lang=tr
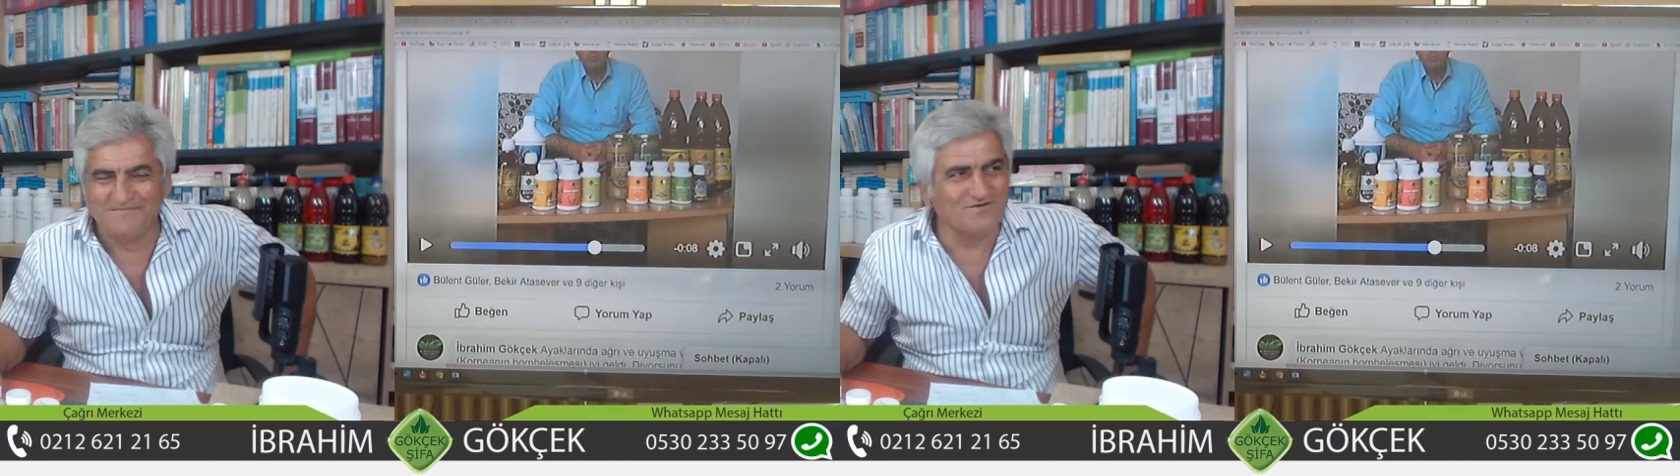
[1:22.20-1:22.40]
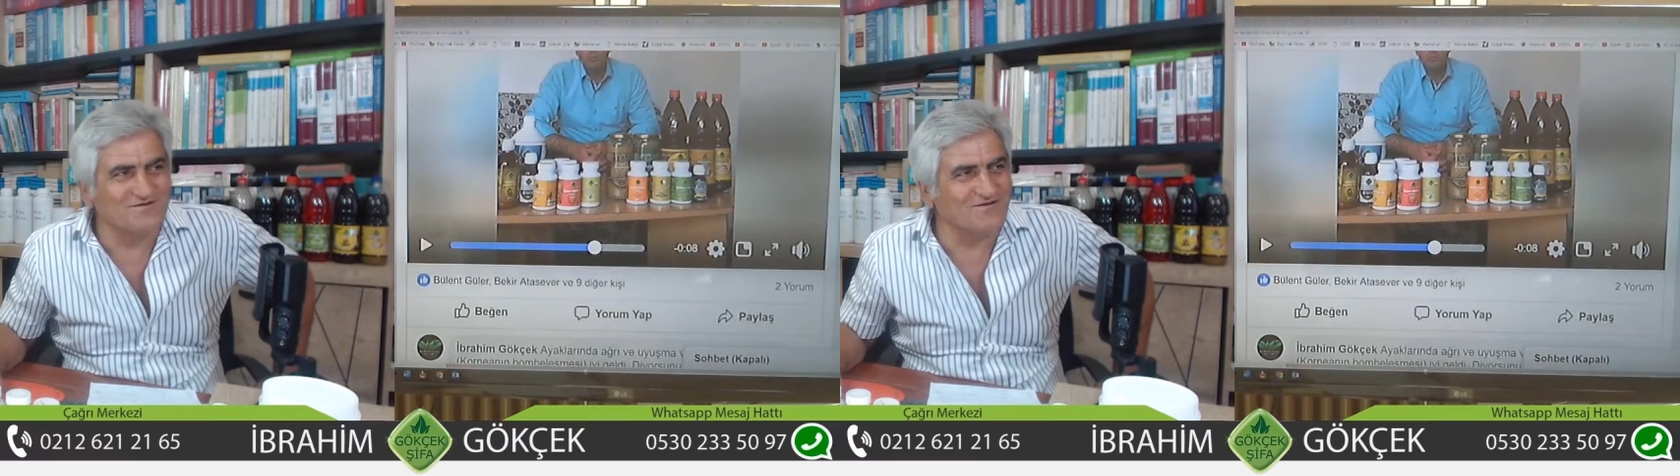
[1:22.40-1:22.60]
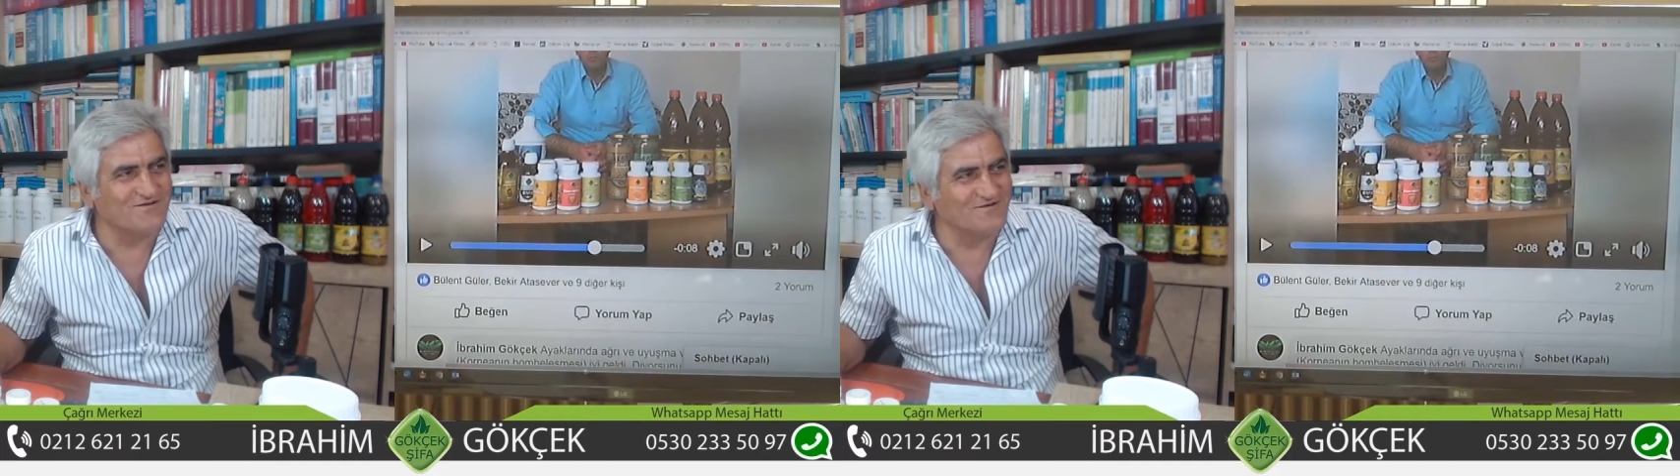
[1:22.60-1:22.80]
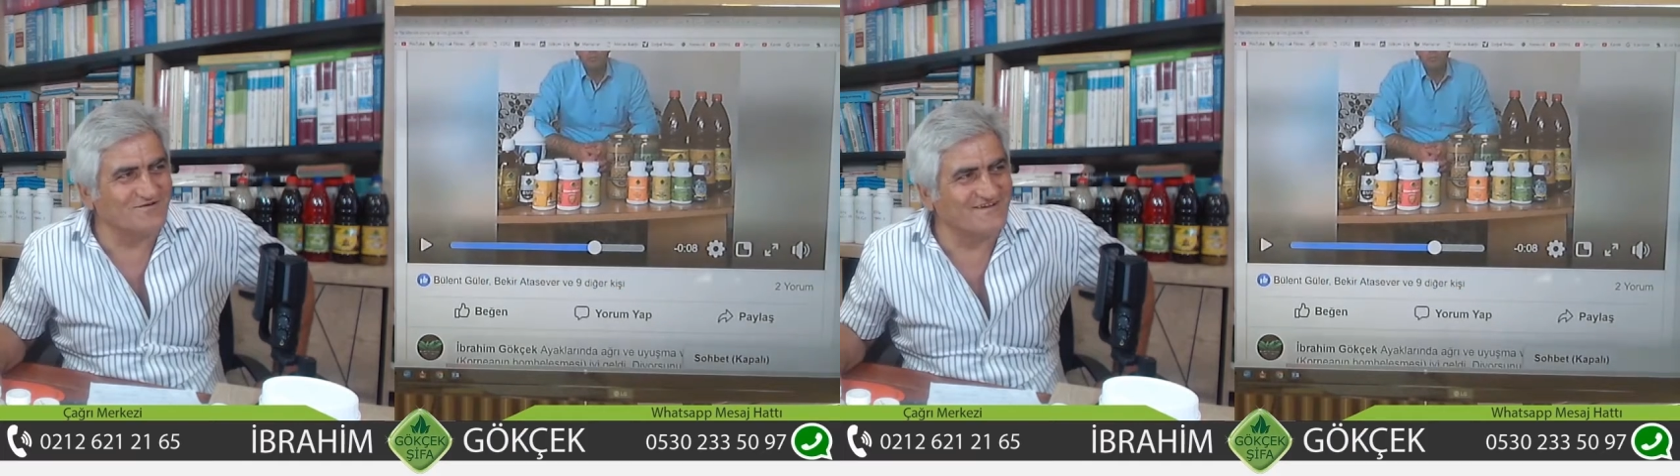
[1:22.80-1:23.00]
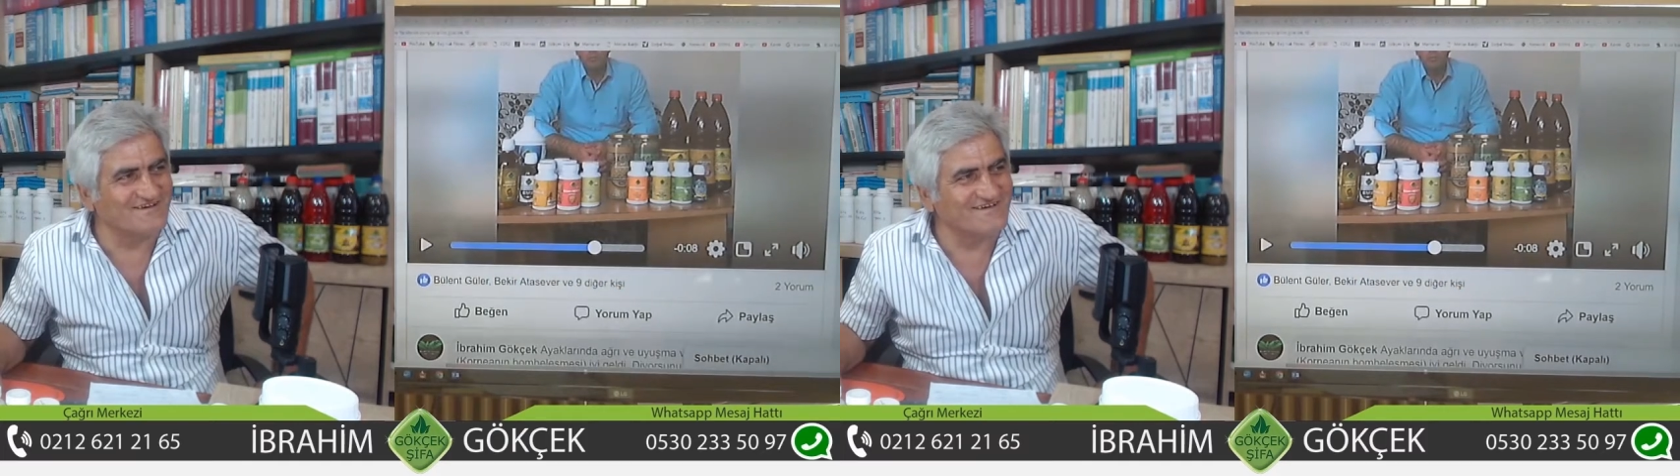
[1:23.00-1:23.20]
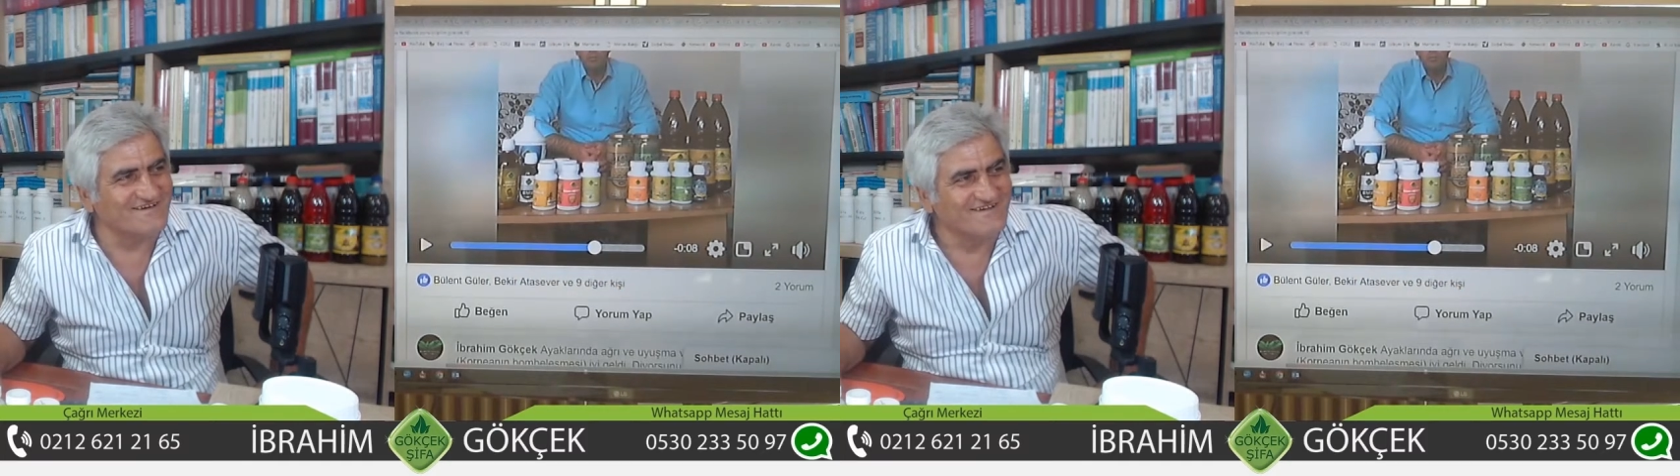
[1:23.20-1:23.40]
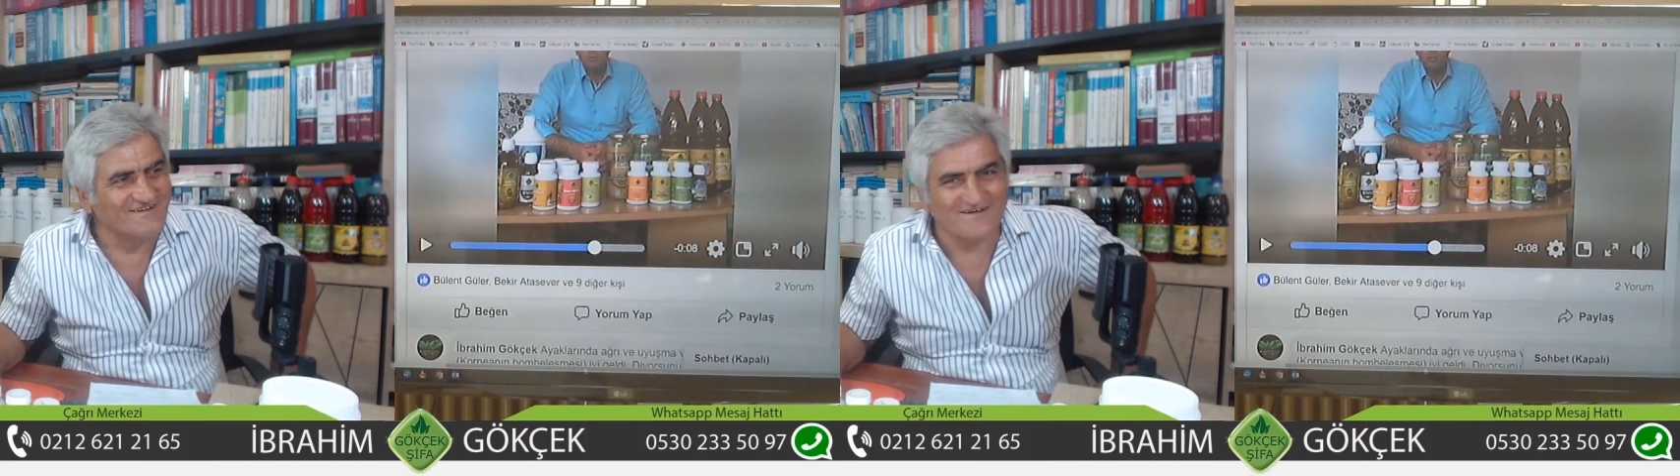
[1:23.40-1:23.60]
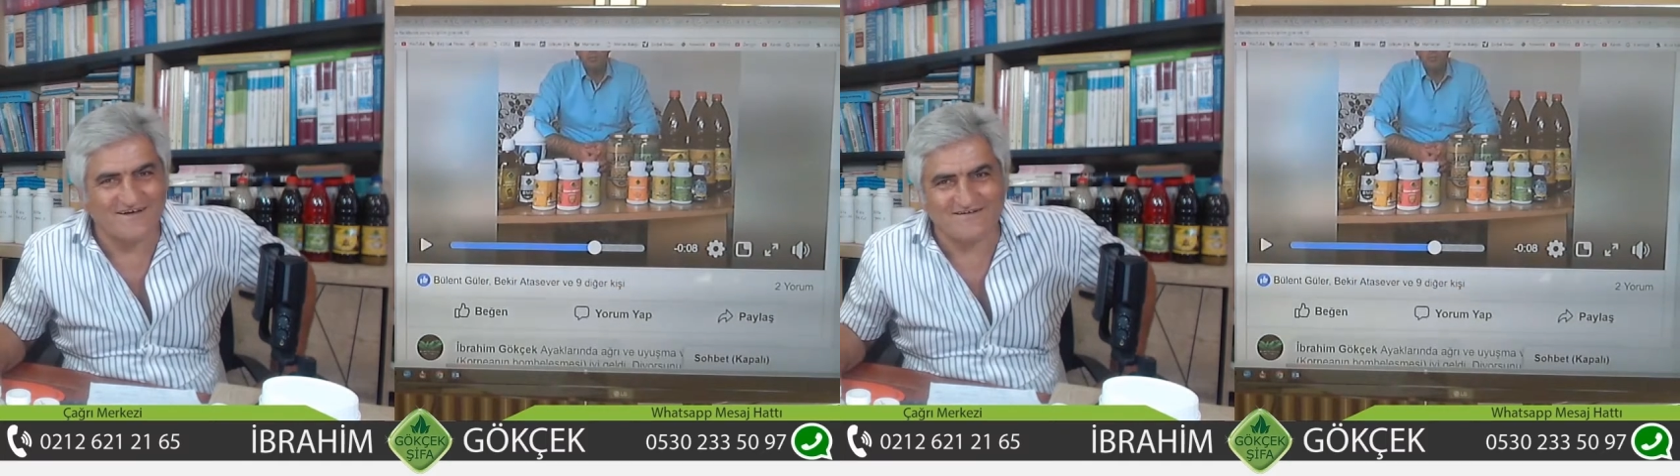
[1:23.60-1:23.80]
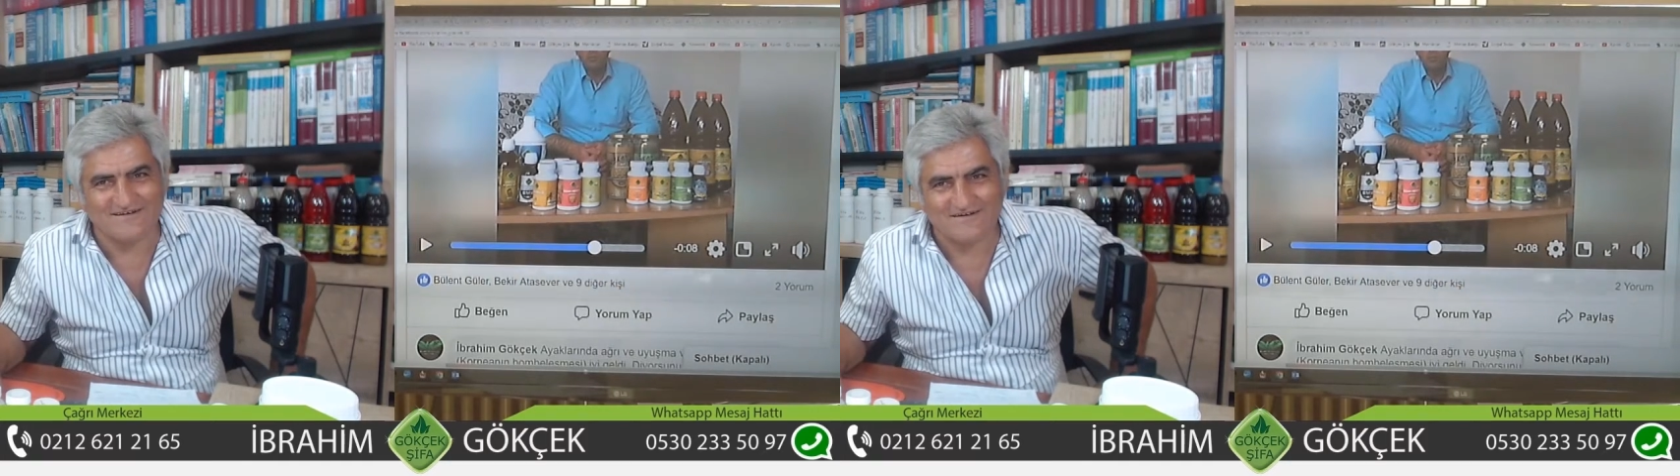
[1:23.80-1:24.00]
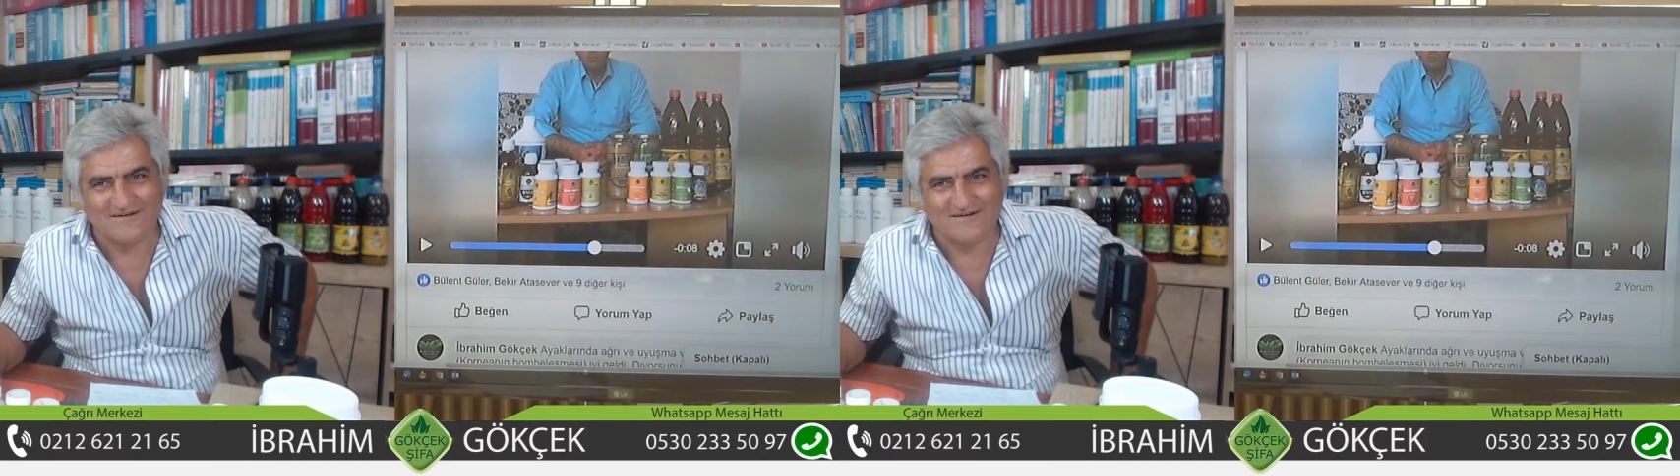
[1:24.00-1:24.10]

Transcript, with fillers: Bütün ürünleri e